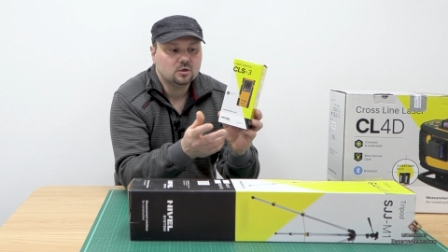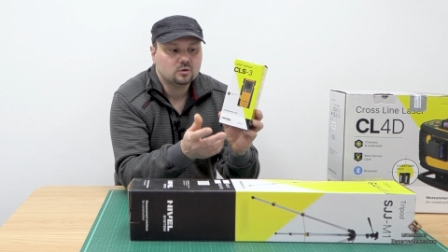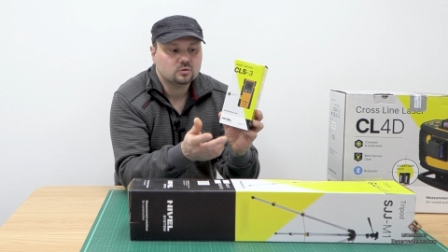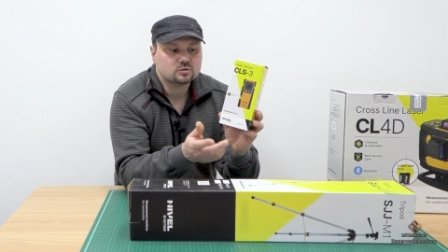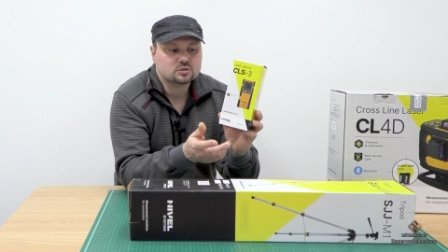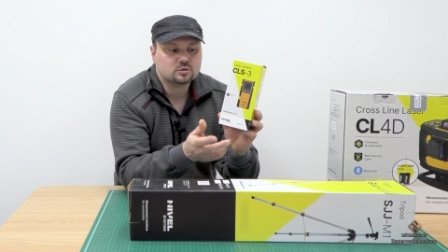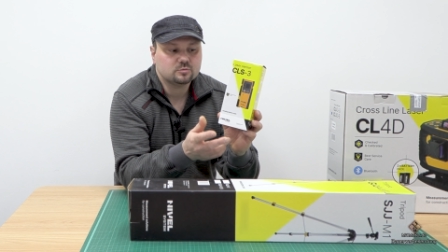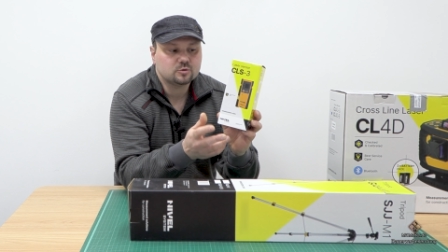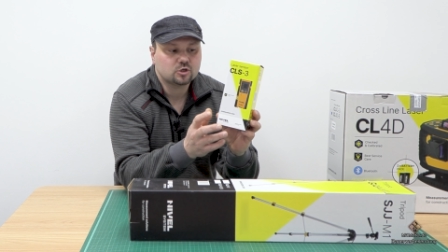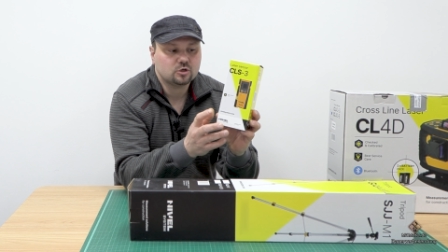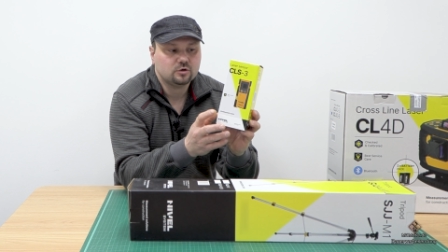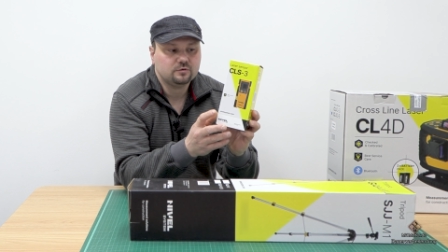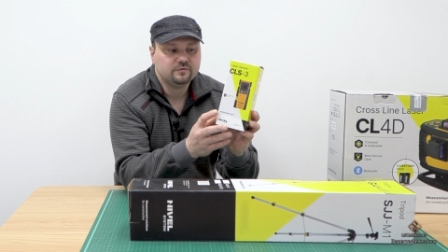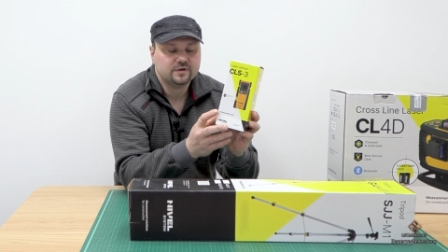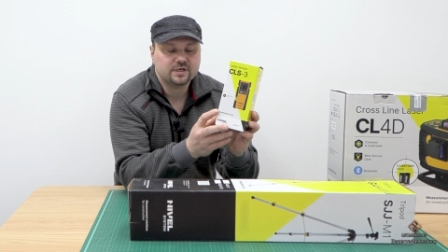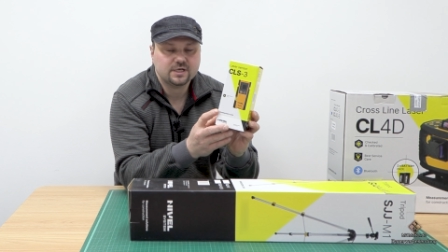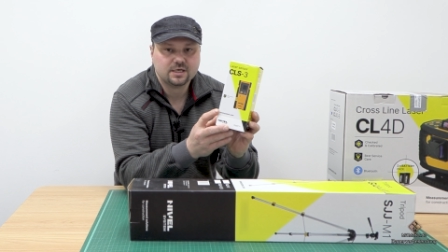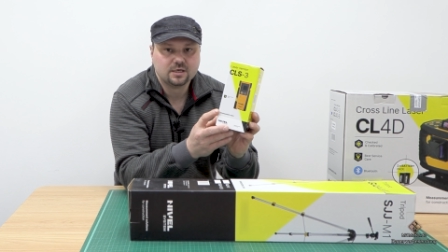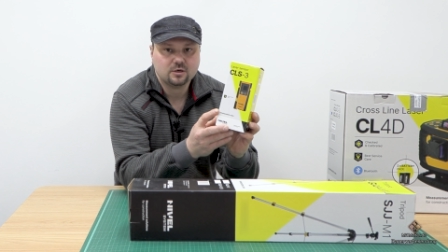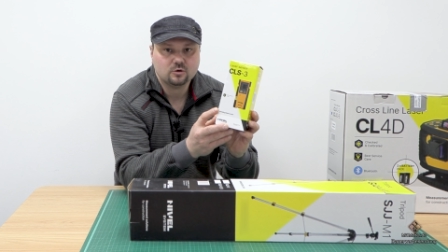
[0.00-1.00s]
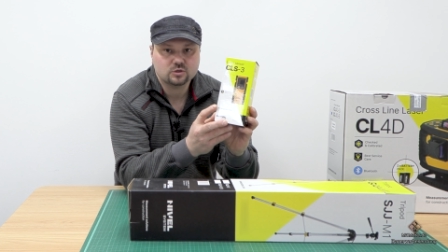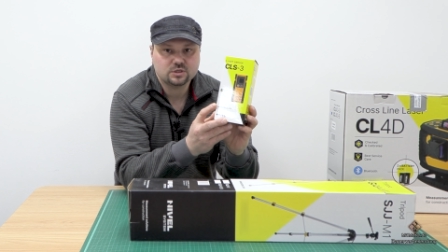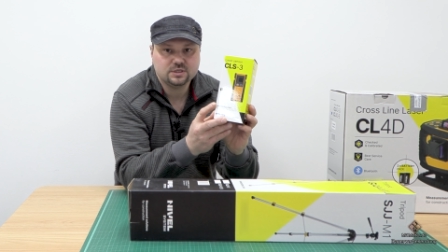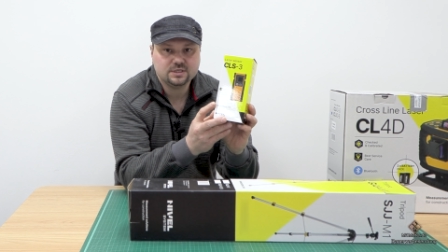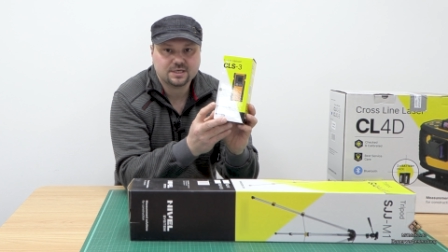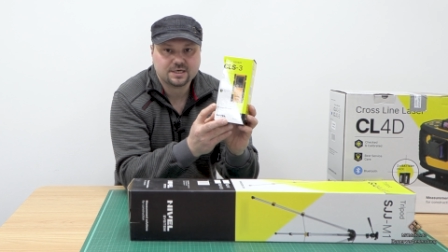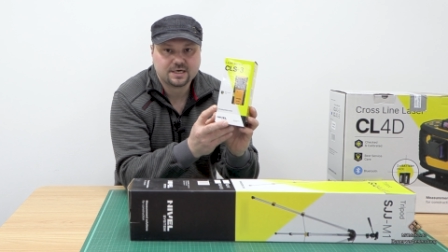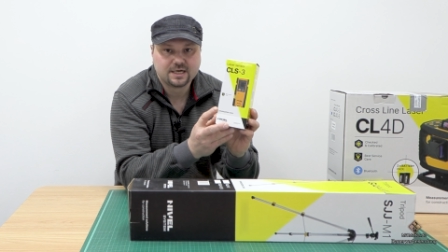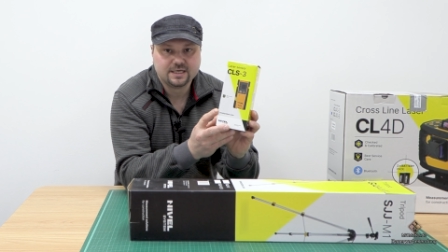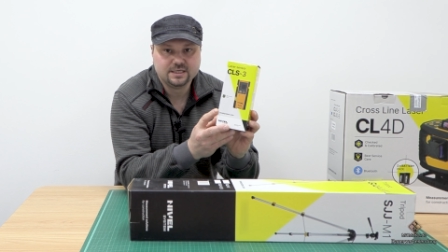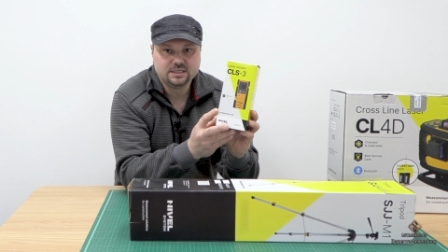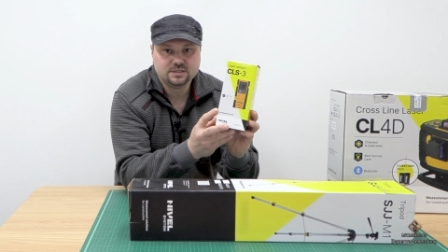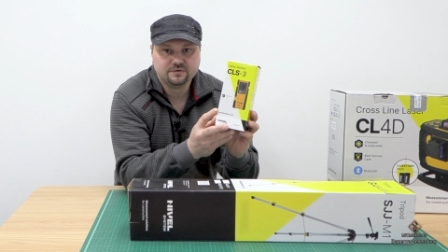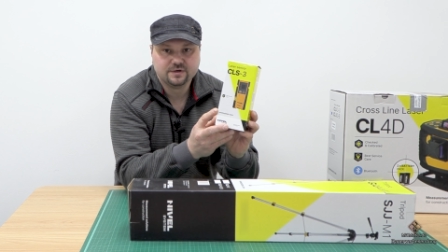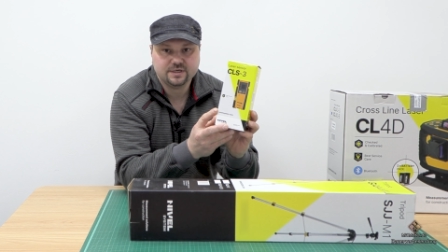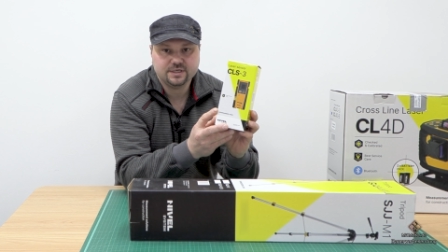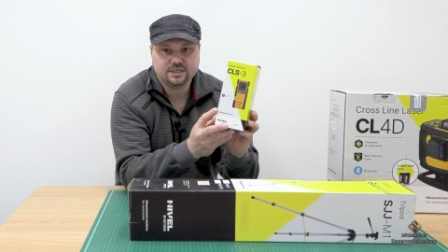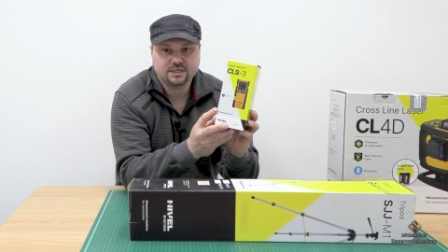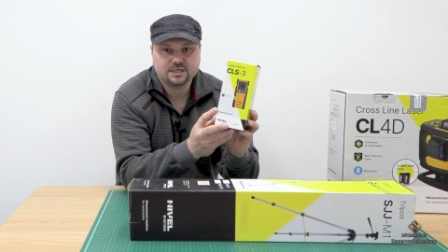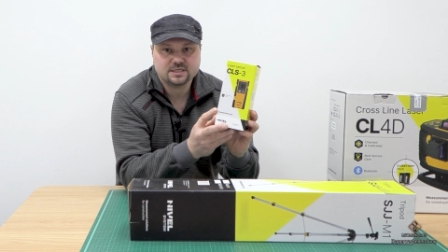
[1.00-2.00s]
und somit können wir dann auch die
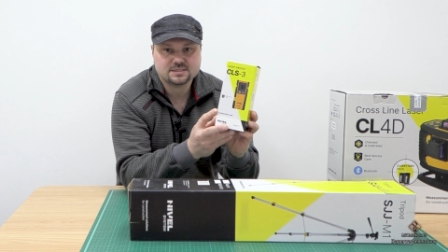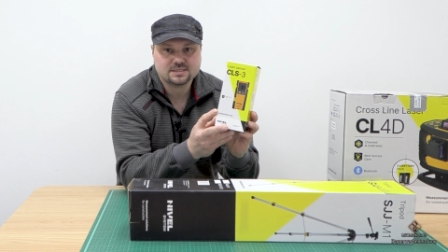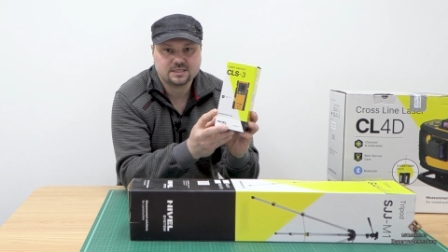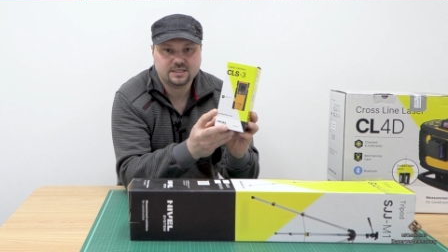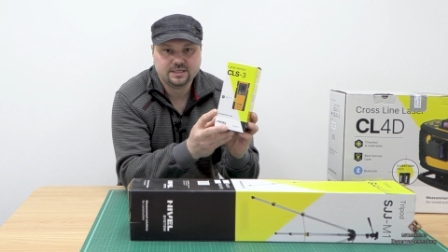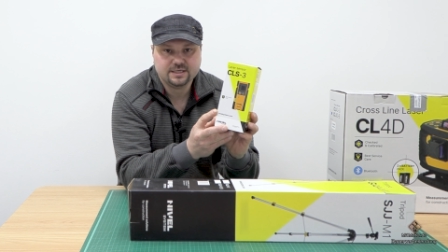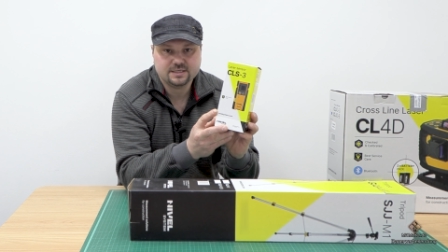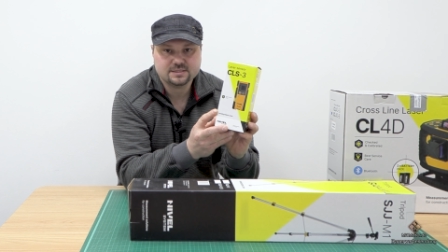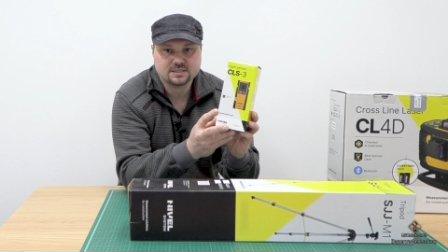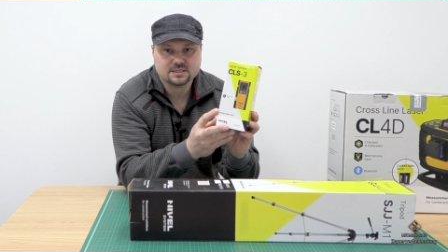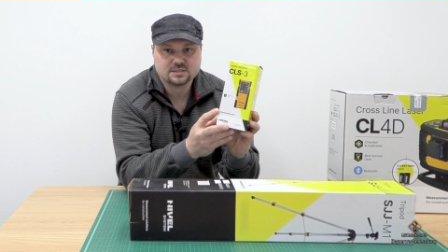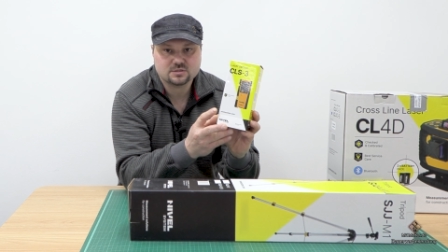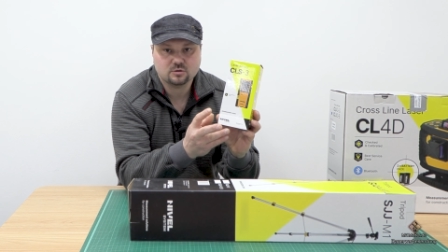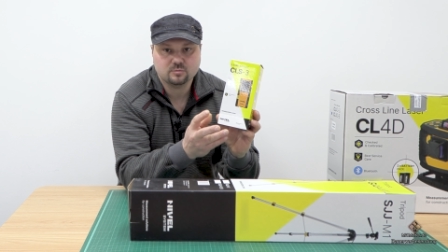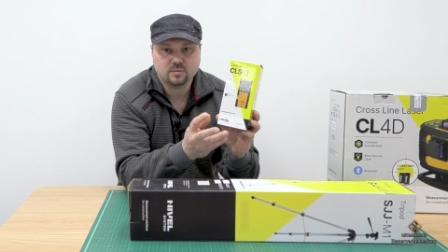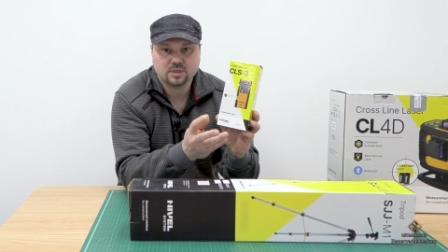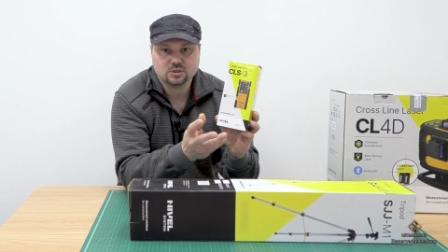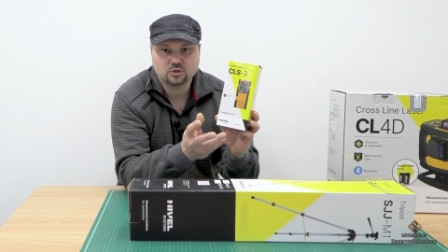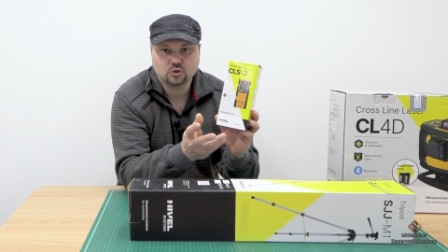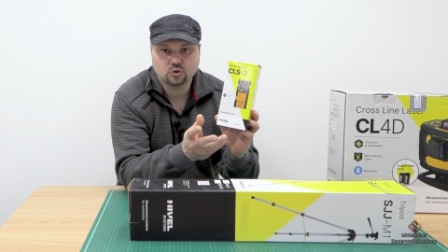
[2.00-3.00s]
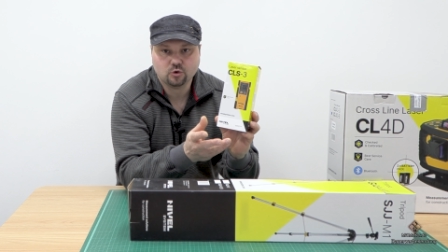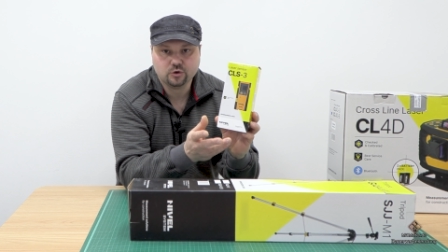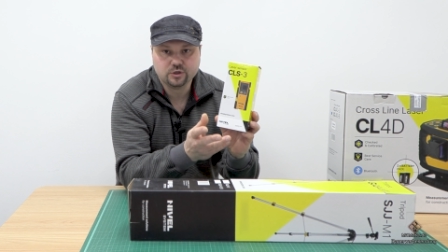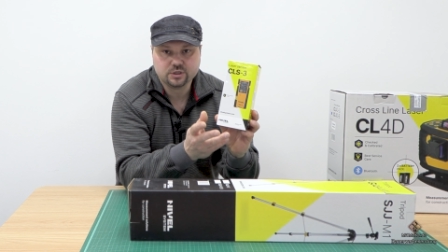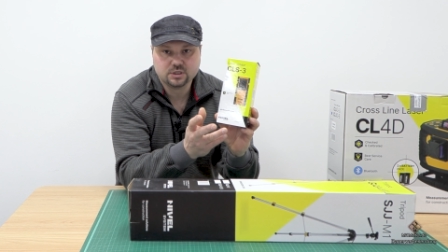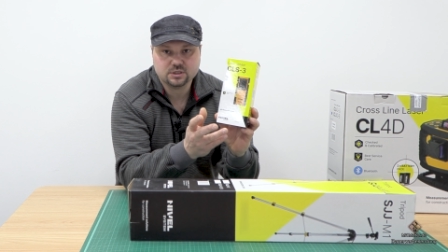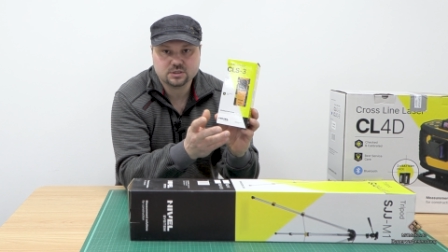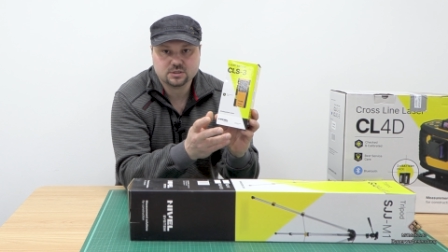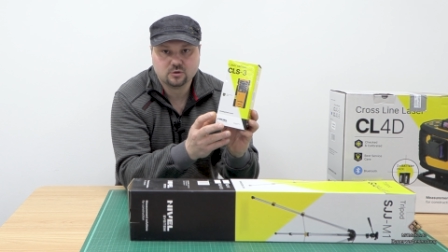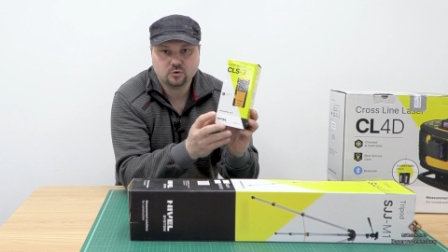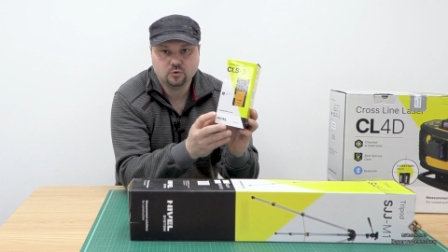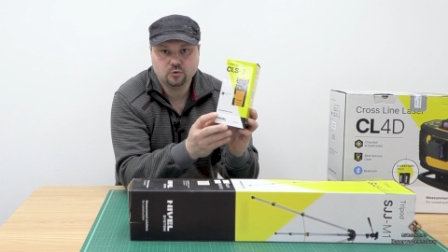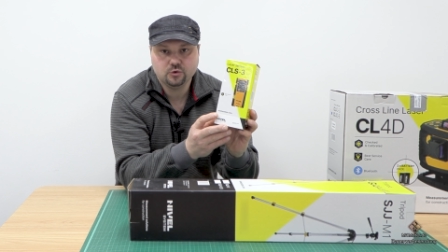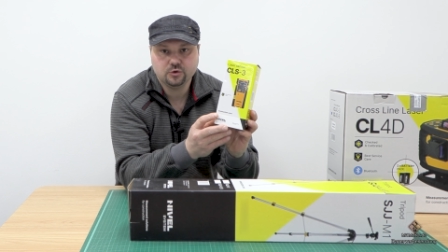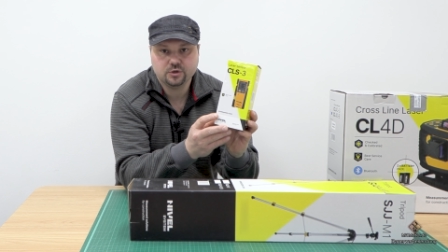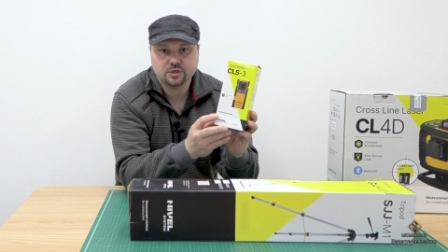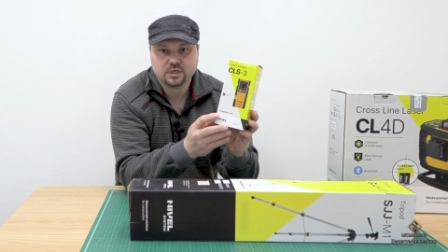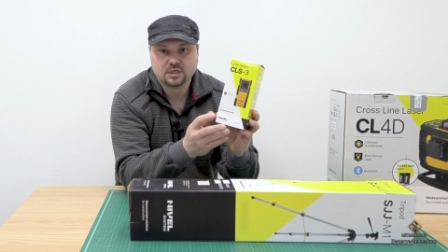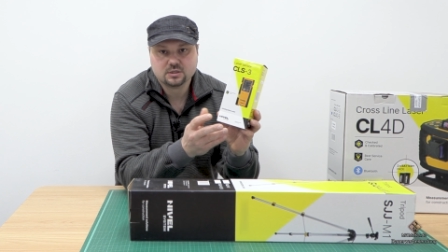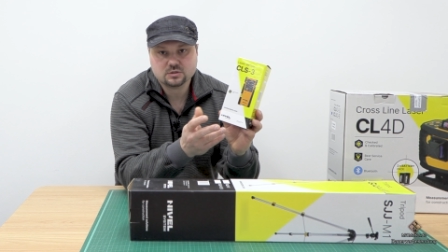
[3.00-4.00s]
Reichweite des Lasers nochmal deutlich erhöhen.